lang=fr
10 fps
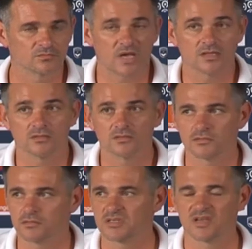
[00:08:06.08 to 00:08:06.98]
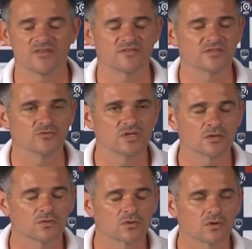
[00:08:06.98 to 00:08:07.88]
bah, Je le savais avant de
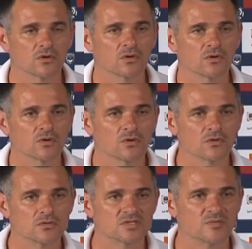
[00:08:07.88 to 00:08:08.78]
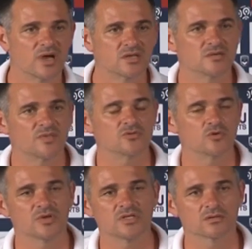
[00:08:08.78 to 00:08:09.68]
venir, donc euh, c'est pas c'est pas une
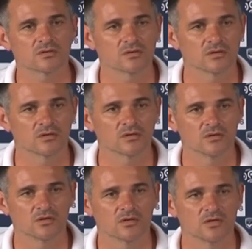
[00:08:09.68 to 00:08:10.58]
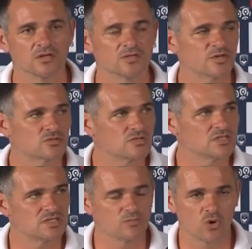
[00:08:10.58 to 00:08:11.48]
surprise. Euh. et je pense que
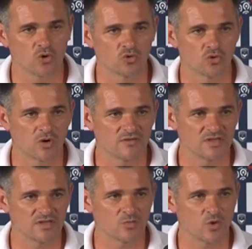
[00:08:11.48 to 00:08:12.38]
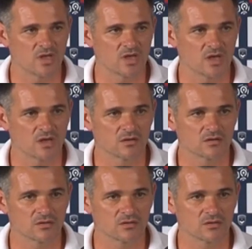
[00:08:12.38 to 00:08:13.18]
si Bordeaux avait des moyens